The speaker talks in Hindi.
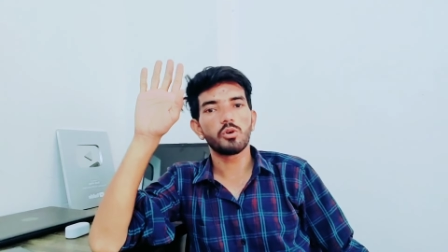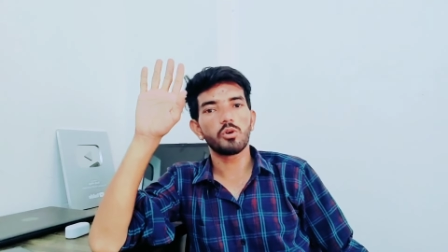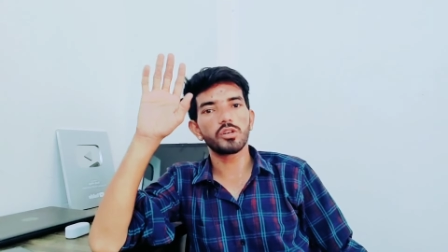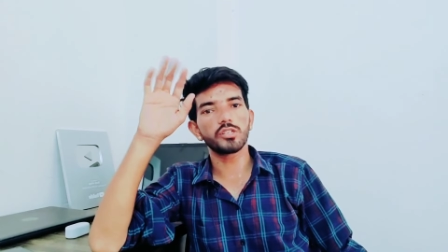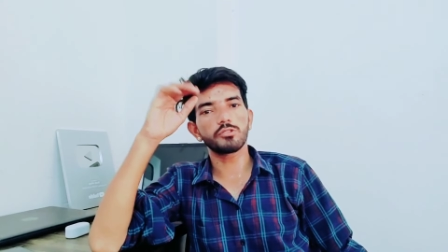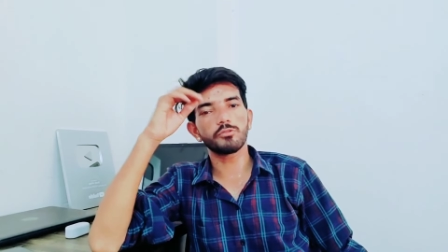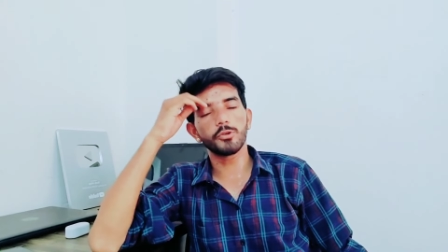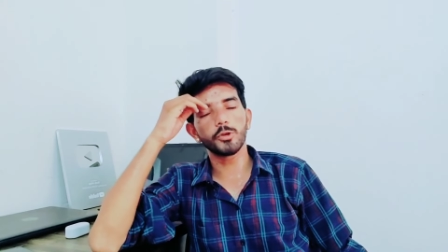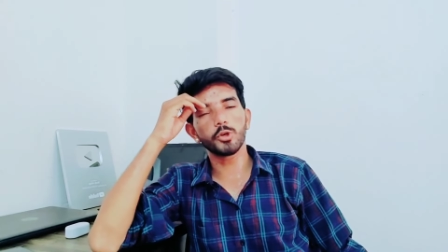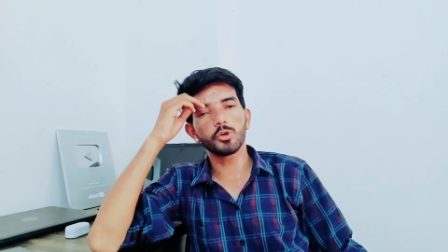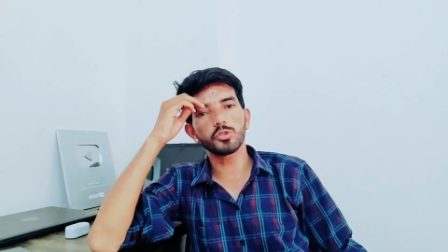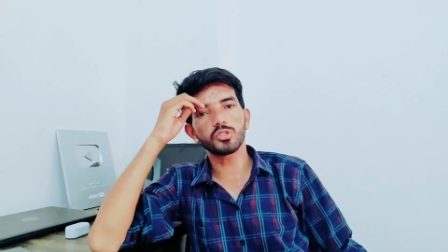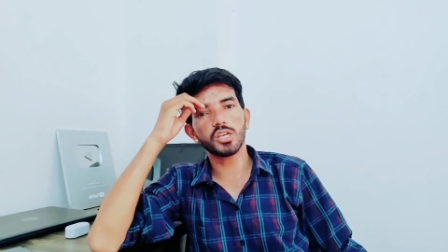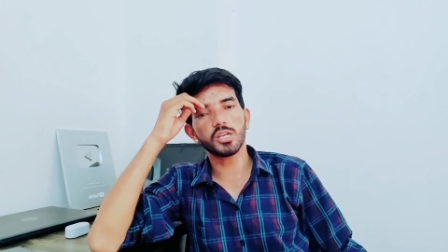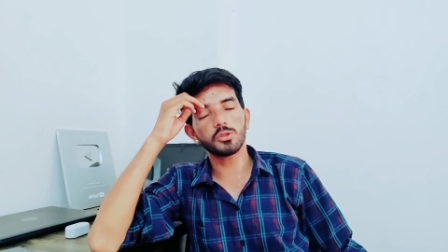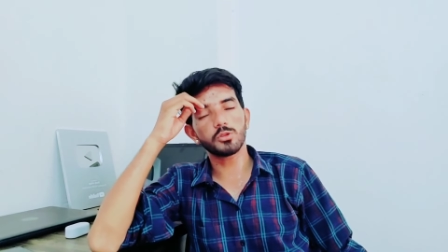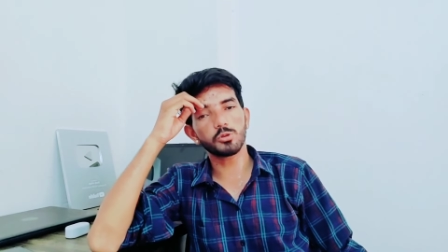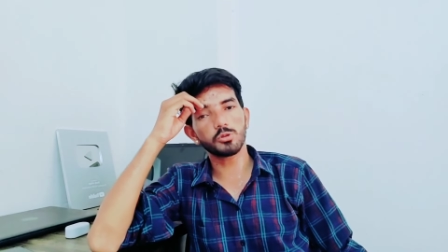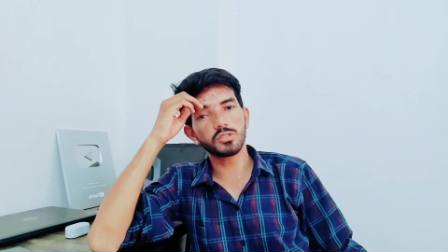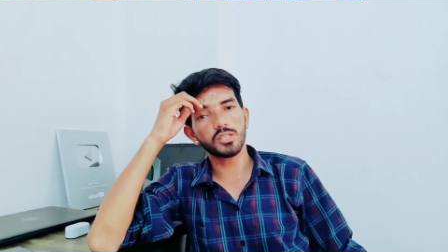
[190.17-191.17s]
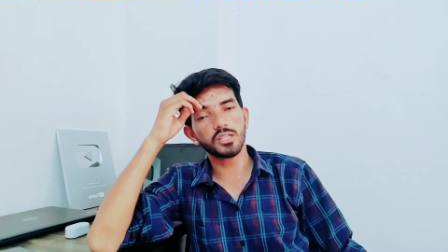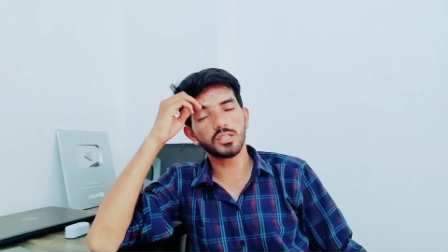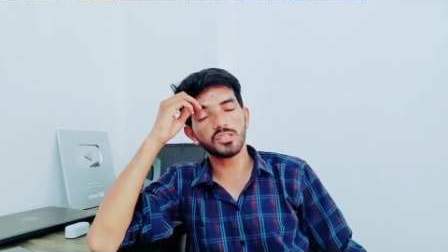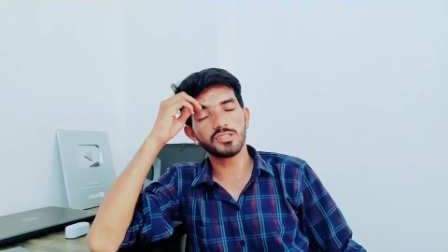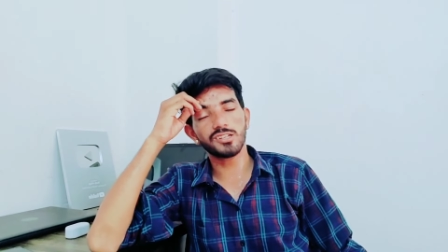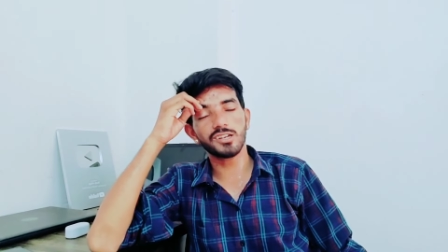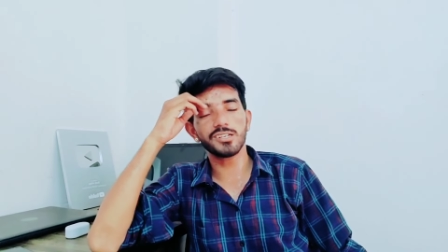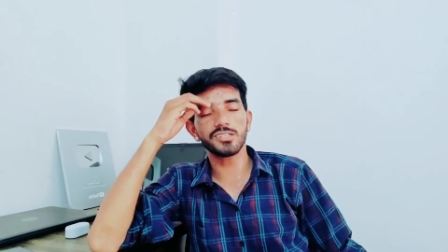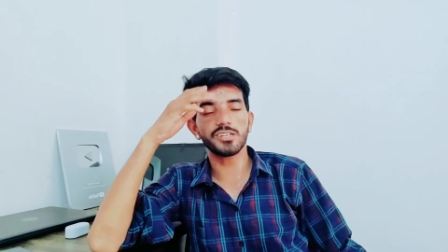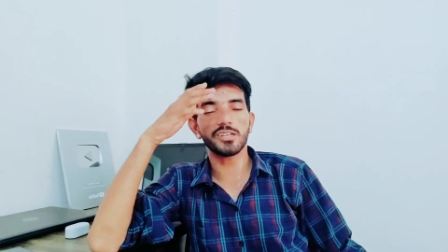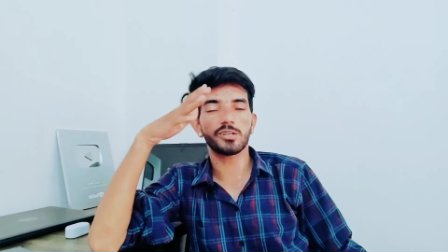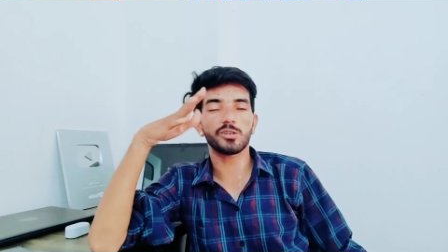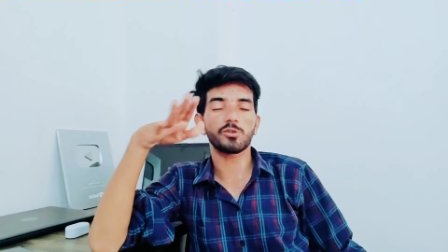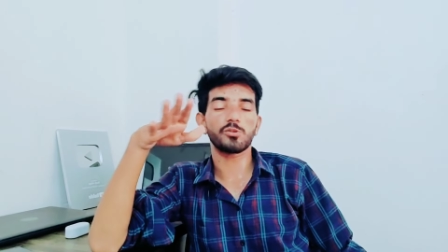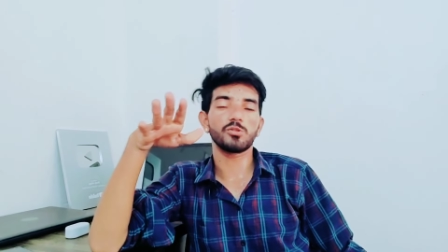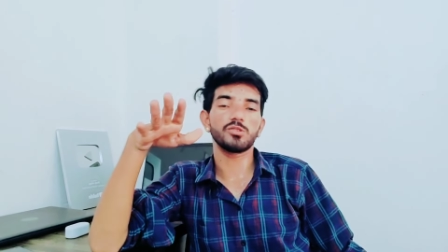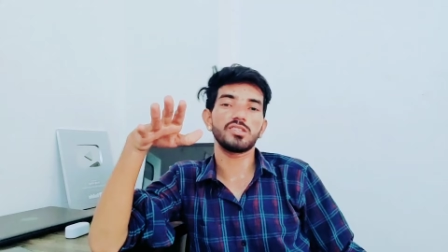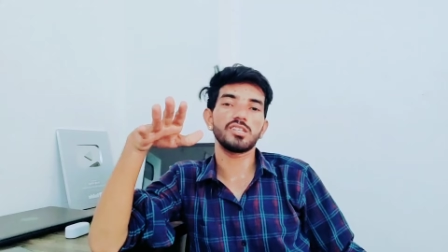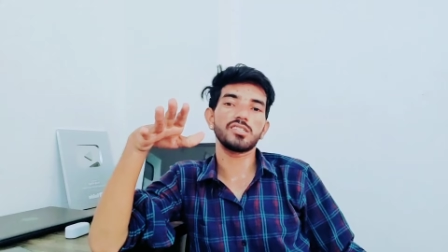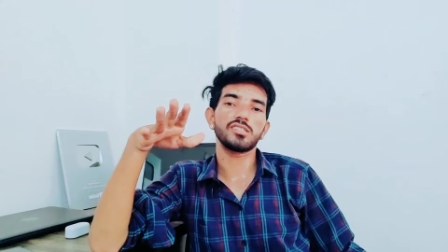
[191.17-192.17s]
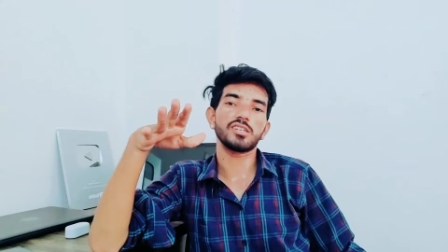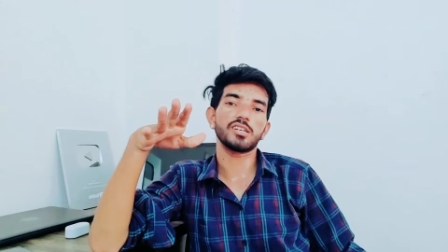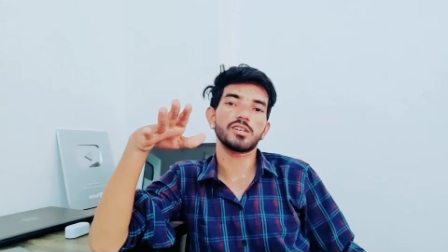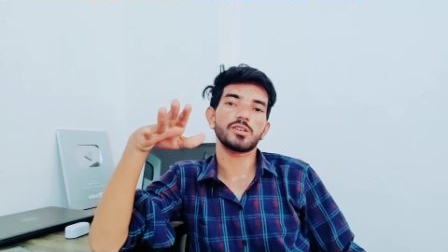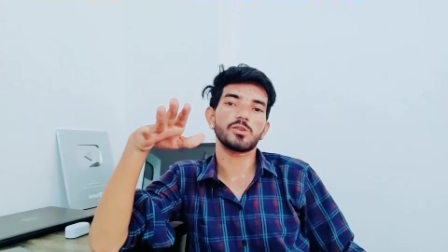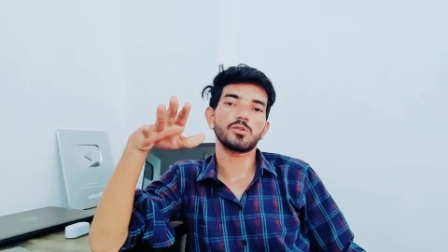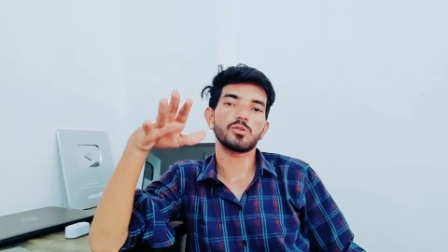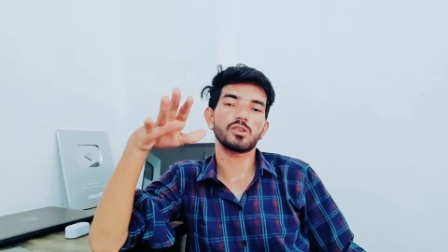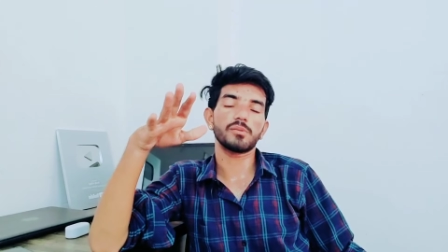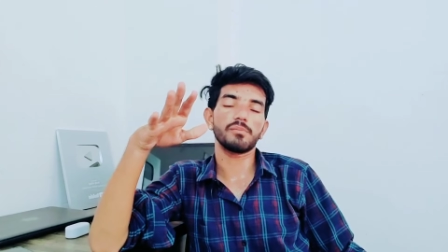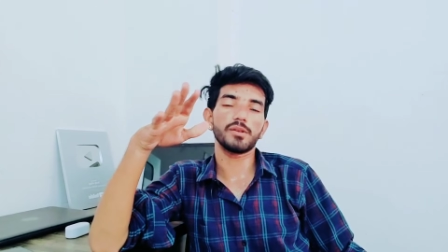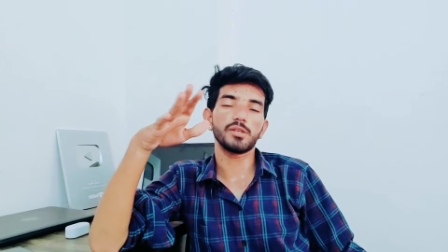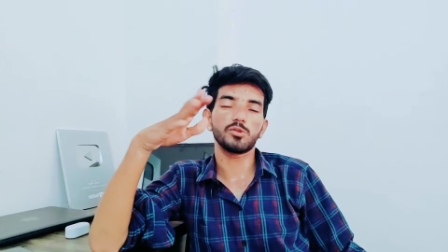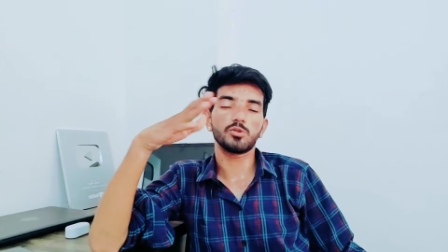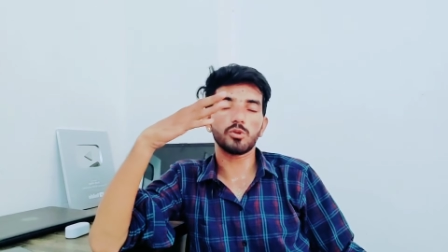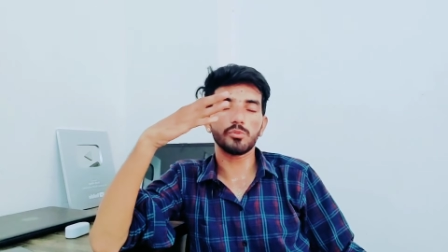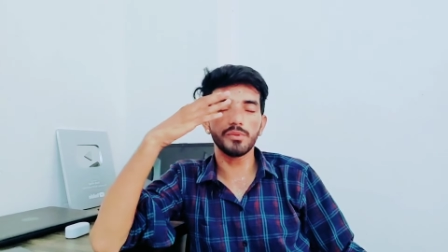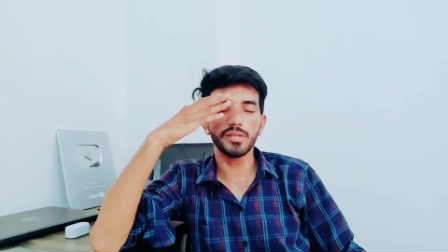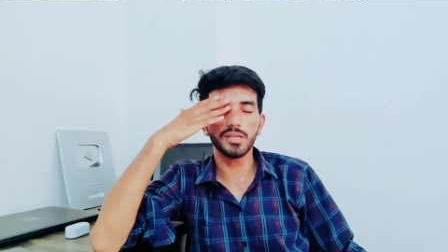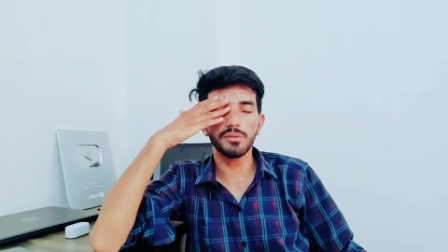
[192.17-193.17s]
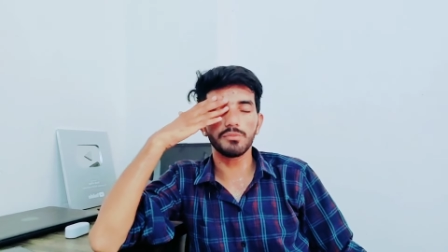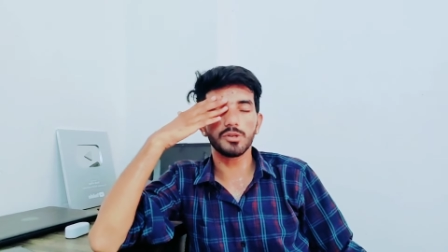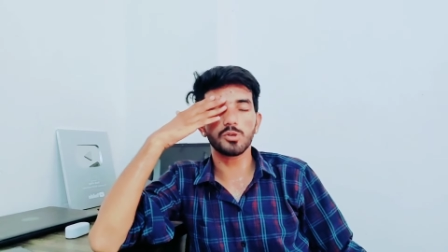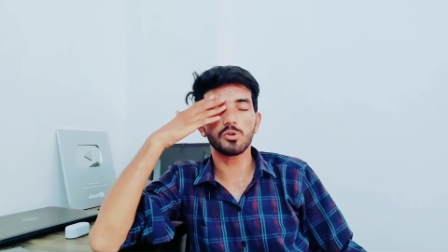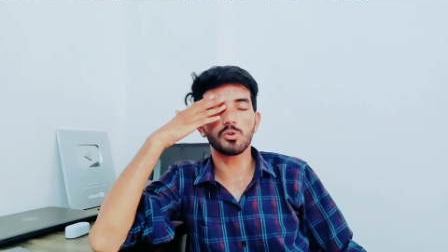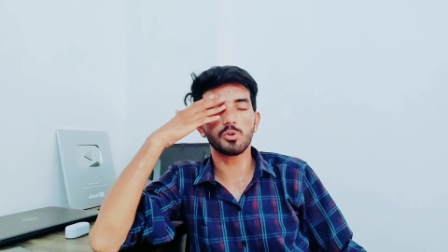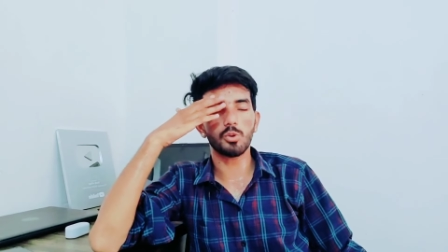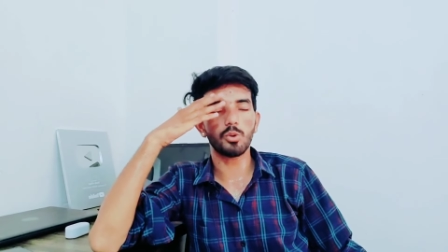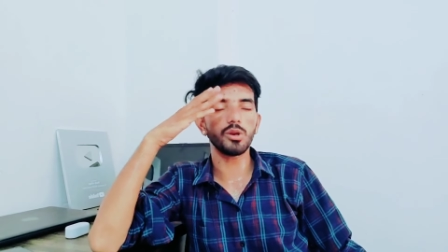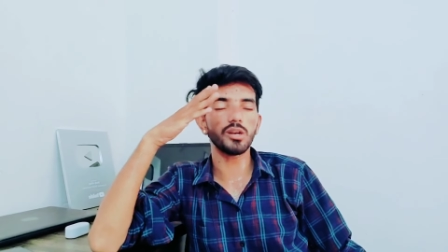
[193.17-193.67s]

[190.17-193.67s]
और इस वीडियो को साथियों के साथ इतना शेयर करो इतना शेयर करो कि भाई जो भी ये मेरे को